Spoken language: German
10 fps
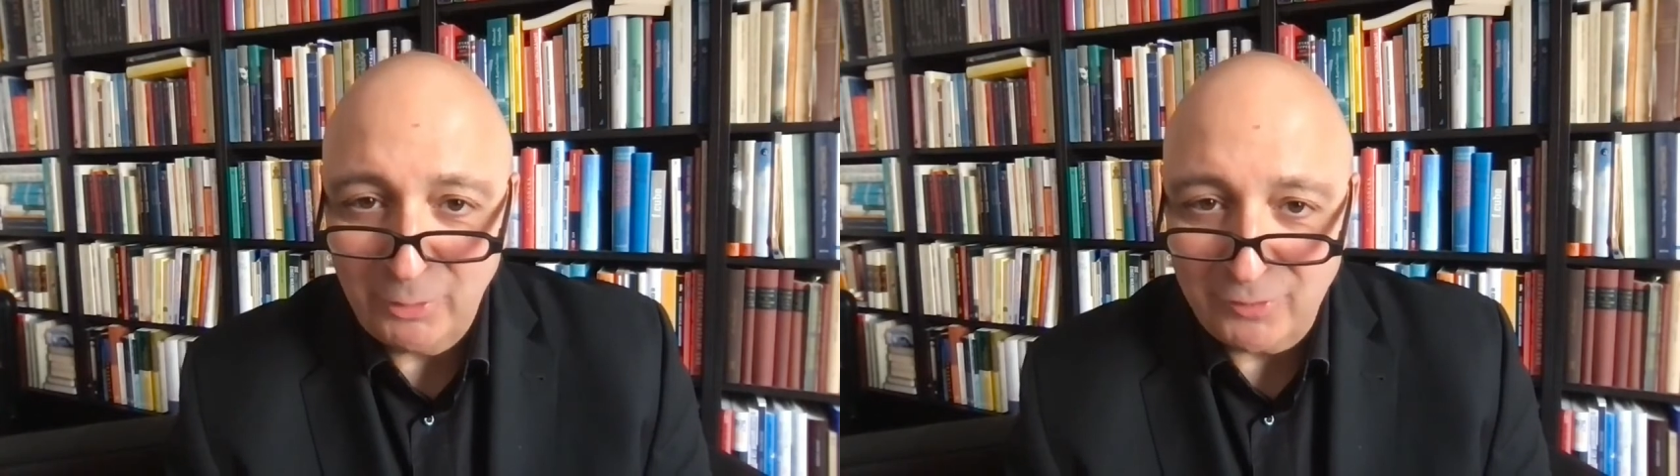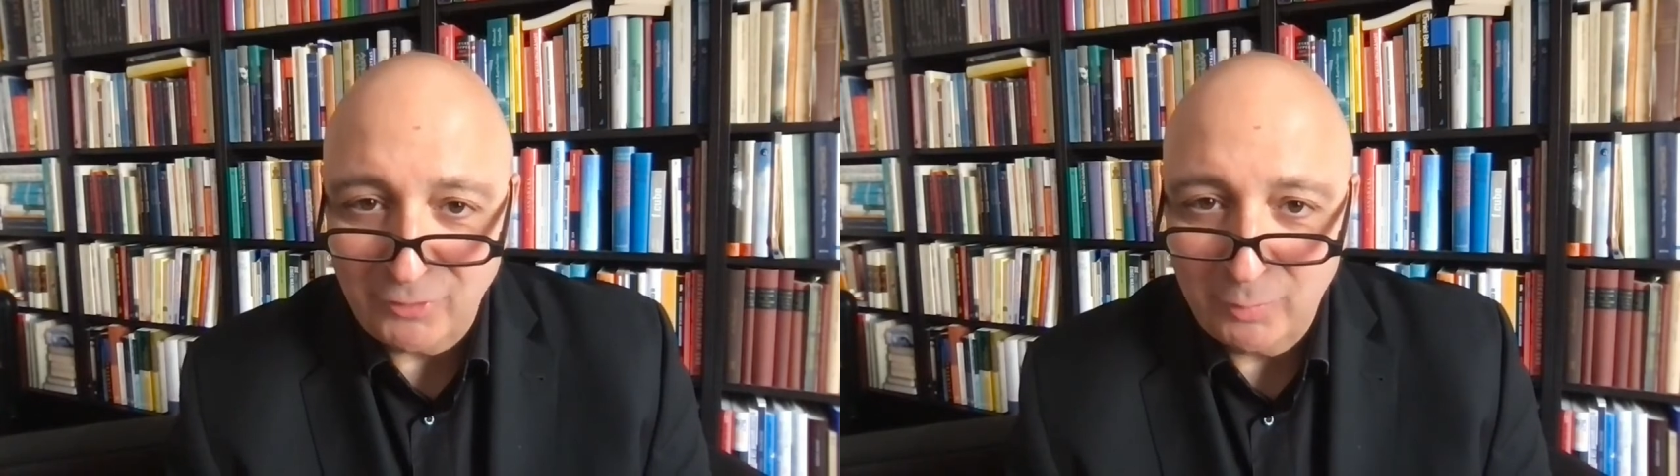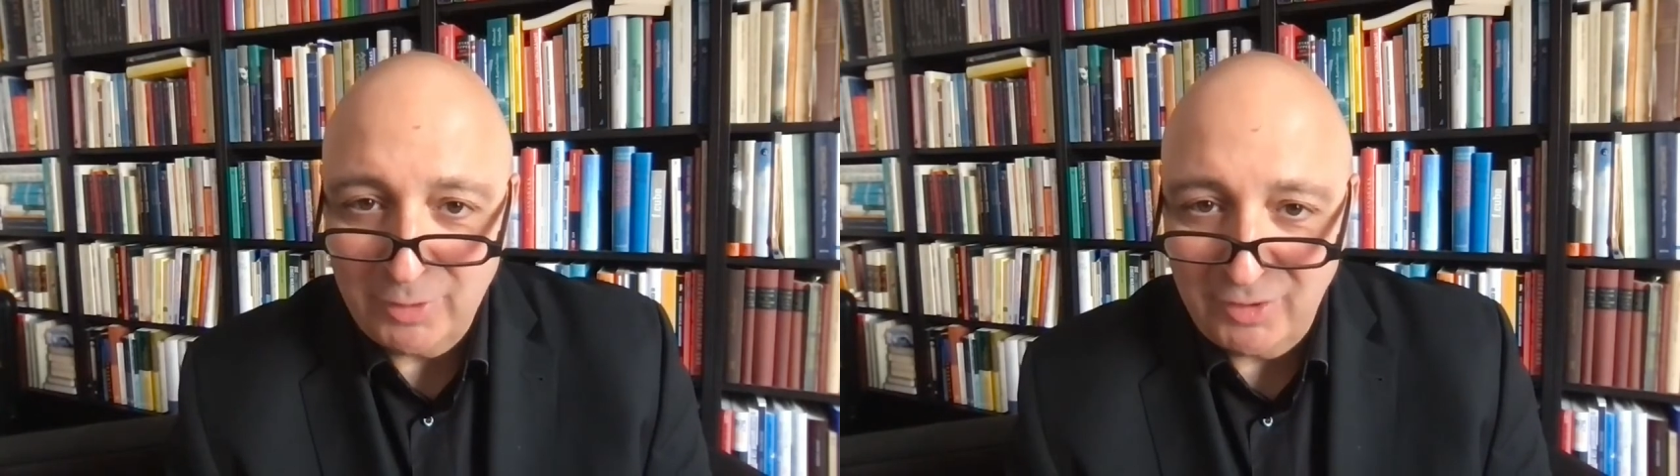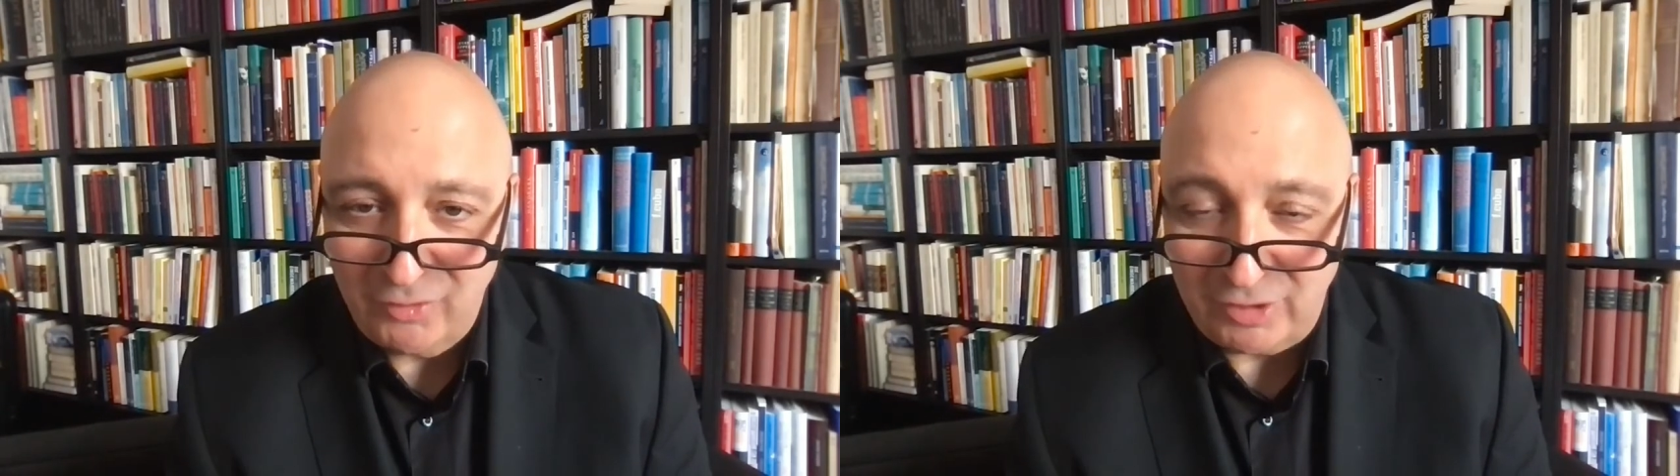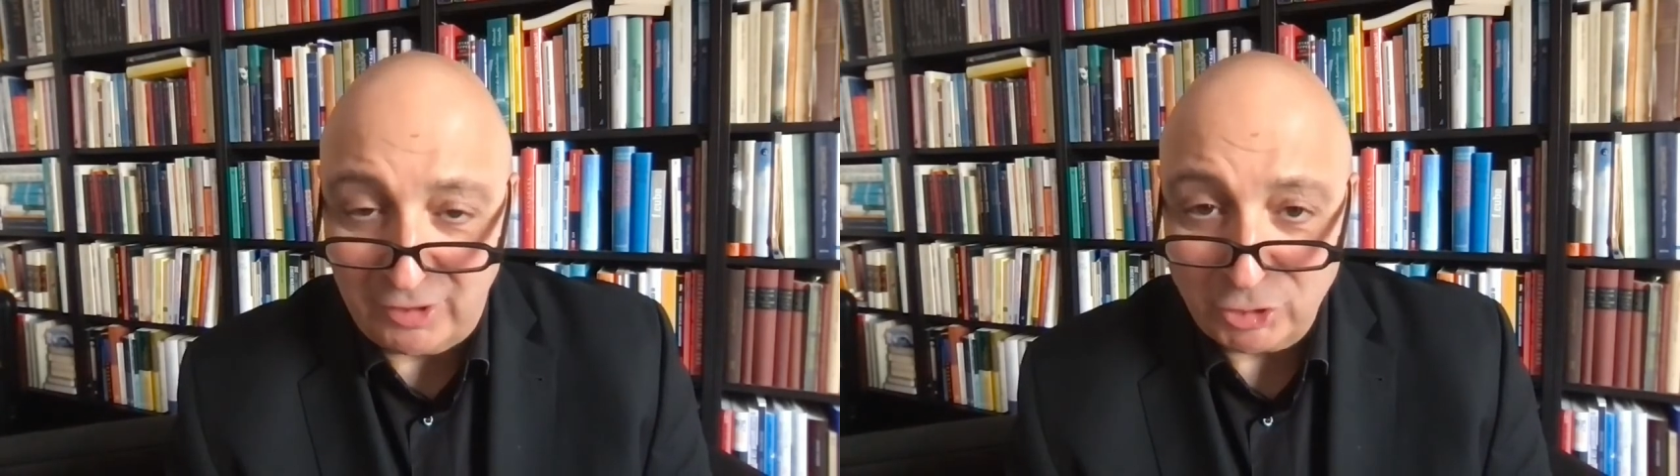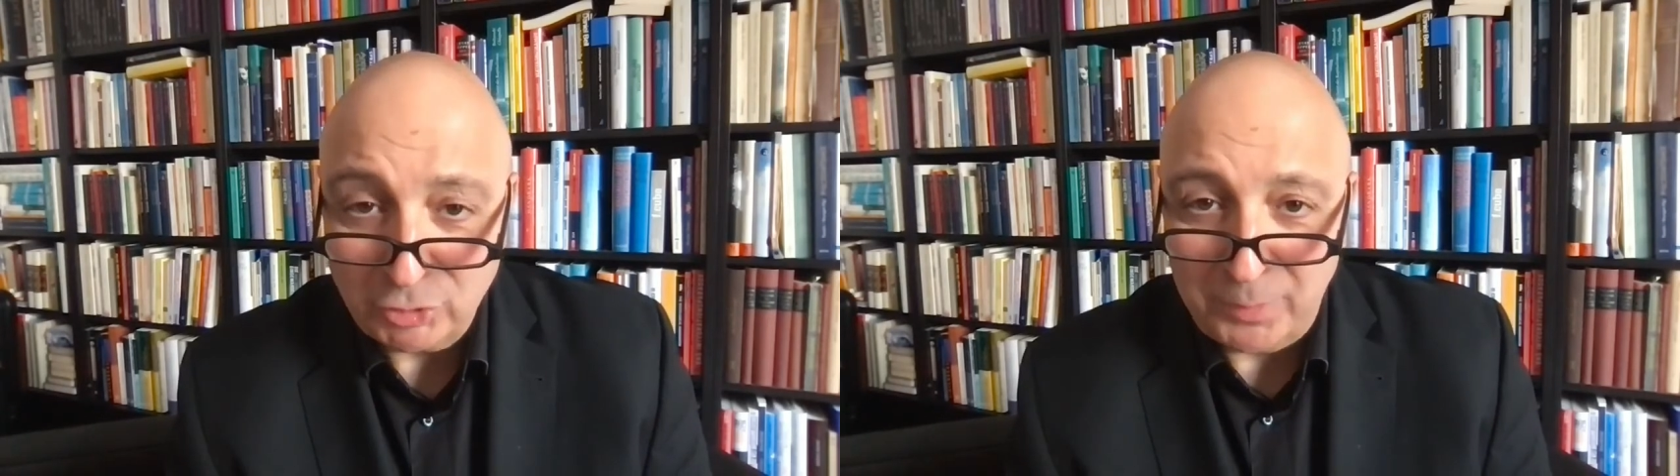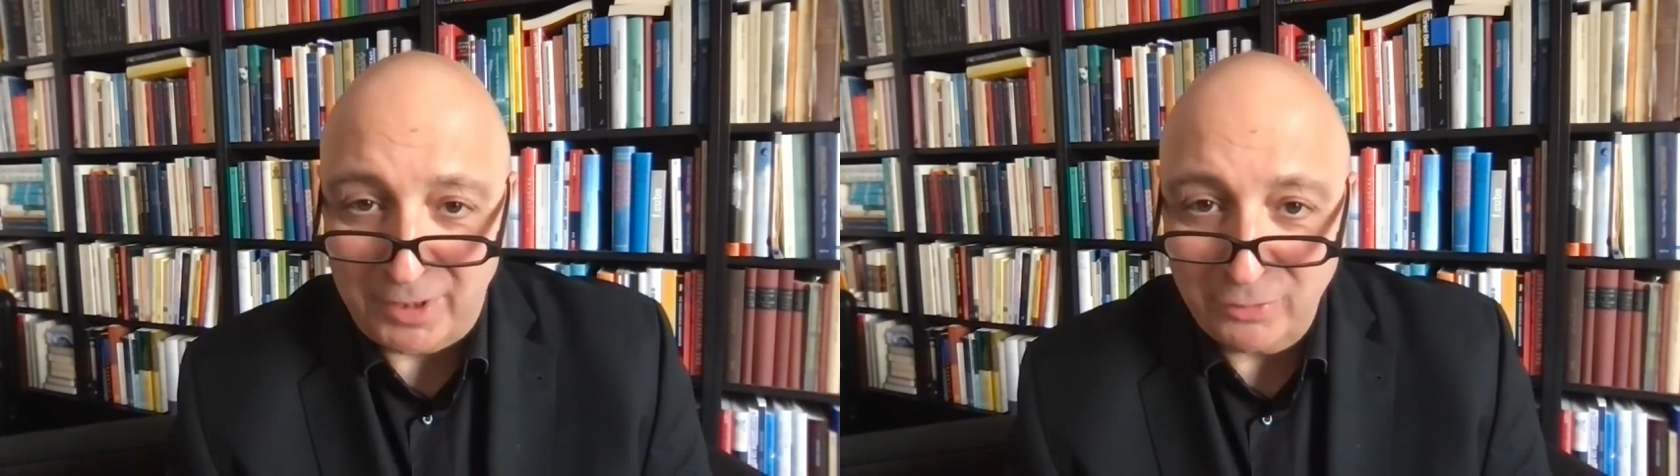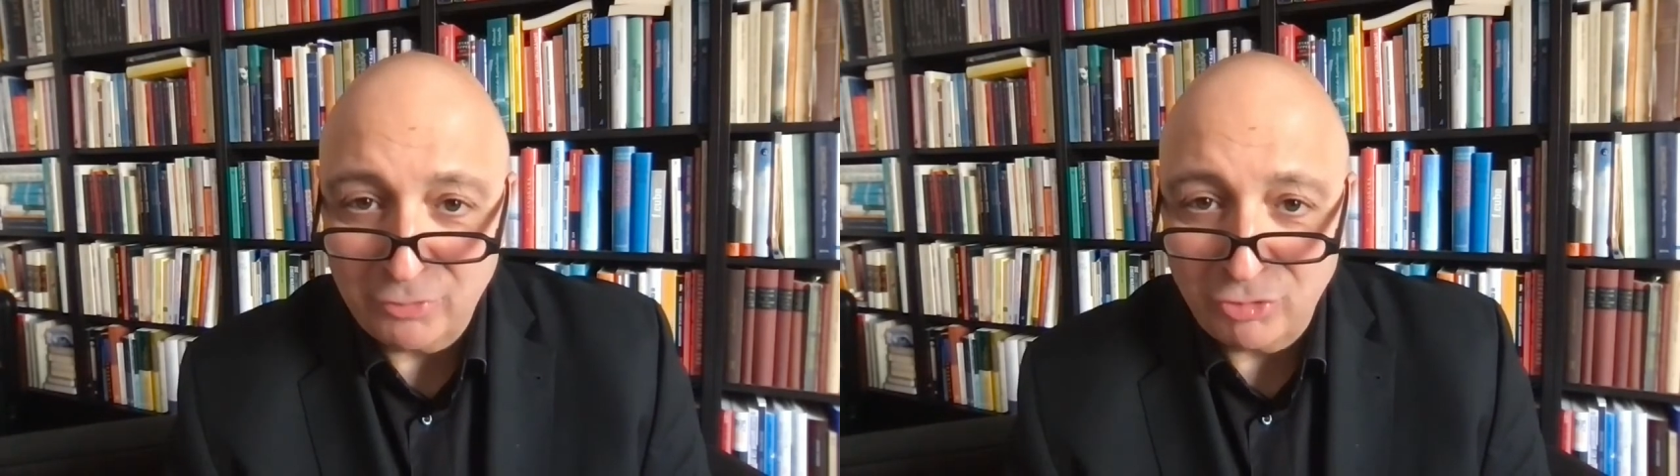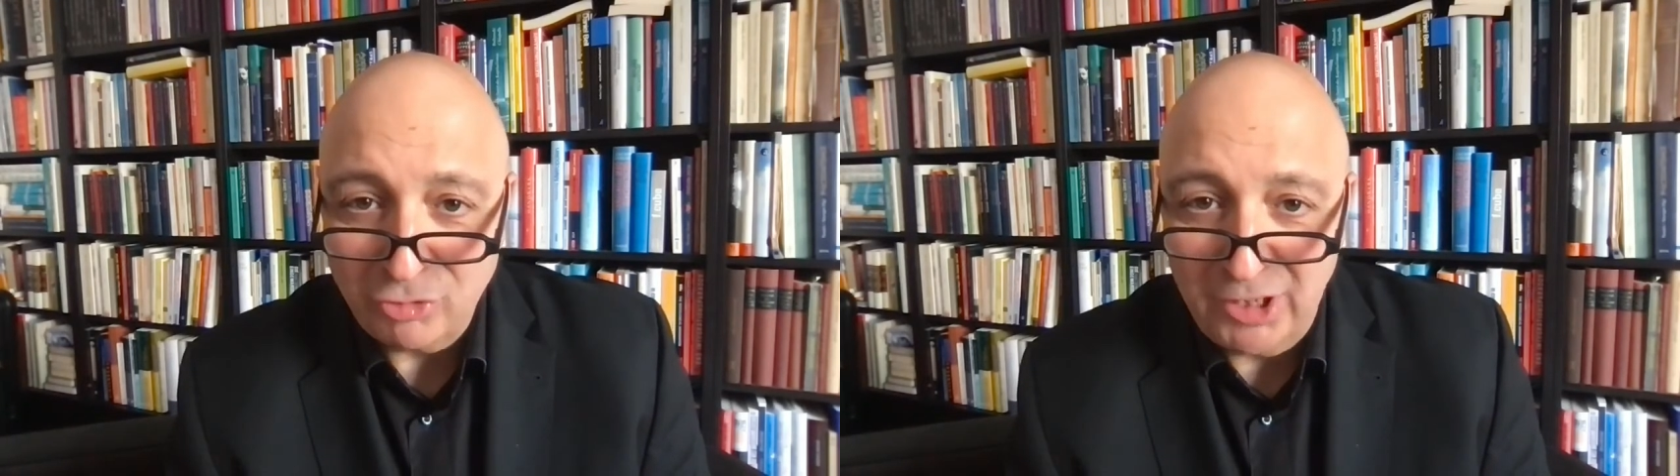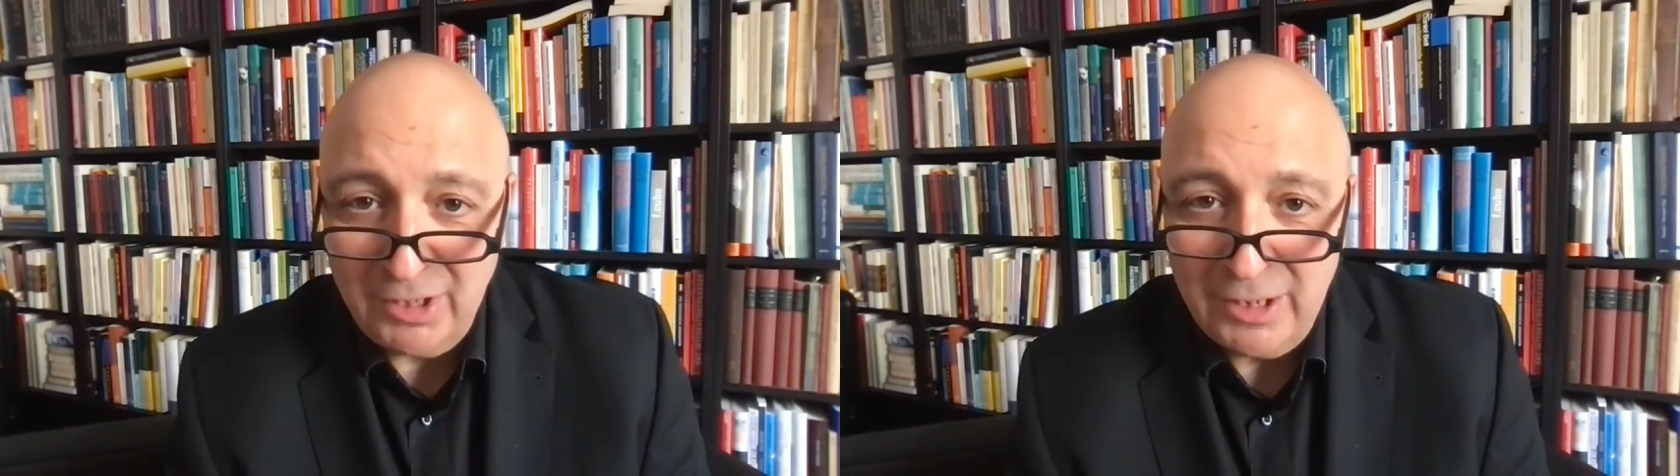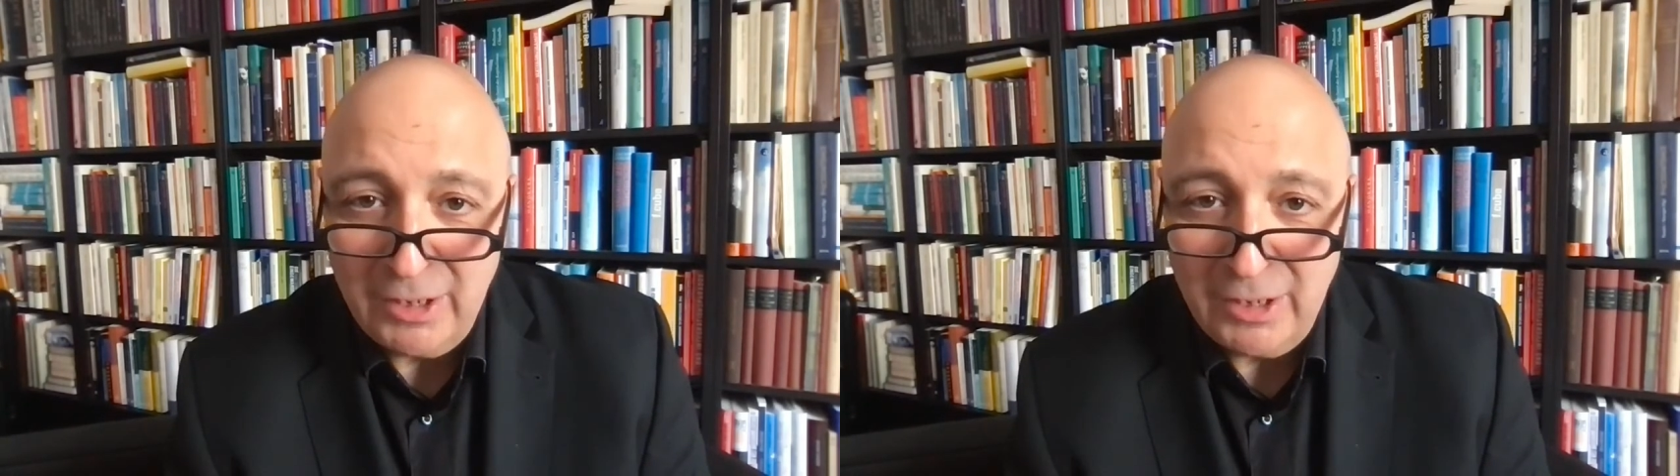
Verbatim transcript: oder zumindest in einer Spannung stehen,